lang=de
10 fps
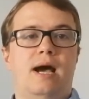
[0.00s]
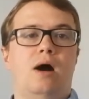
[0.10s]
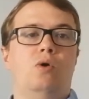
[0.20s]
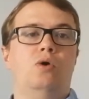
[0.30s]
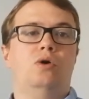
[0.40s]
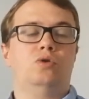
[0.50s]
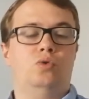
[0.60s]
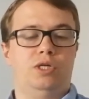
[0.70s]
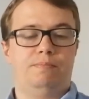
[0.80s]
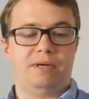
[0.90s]
auch
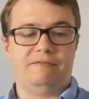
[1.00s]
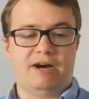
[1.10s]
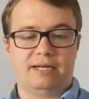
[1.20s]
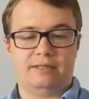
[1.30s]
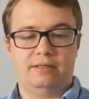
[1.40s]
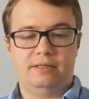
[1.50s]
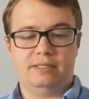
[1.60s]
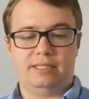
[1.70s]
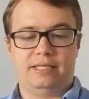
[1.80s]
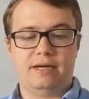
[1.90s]
durch private
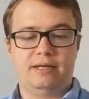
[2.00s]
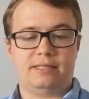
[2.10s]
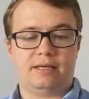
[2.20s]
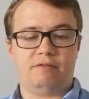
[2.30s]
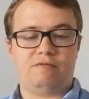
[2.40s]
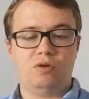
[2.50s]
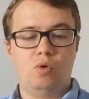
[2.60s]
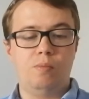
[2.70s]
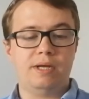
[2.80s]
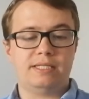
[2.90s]
Sicherheitskräfte
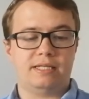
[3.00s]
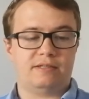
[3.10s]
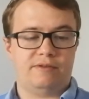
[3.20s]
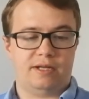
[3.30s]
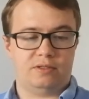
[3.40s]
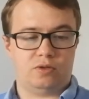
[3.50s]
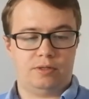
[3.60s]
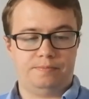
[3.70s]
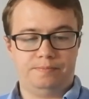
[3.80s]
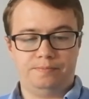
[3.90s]
umgesetzt werden
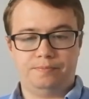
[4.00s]
sollen.